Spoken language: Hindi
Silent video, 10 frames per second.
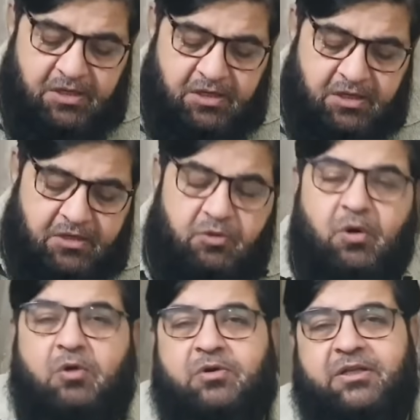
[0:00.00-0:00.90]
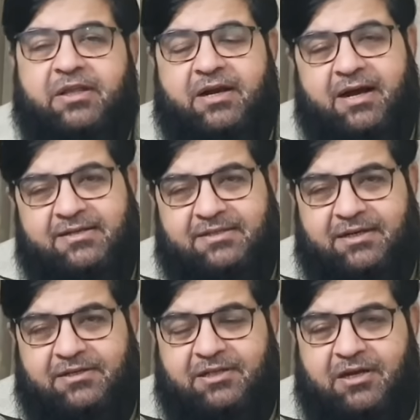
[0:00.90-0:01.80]
दुआओं की दरख्वास्त
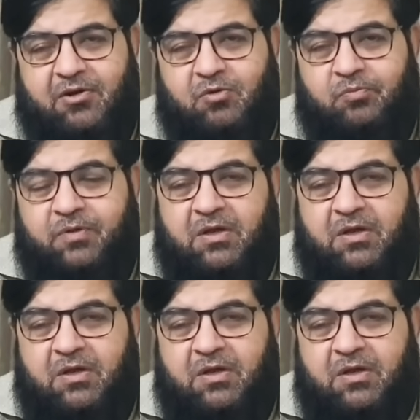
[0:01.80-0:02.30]
करता रहा हूँ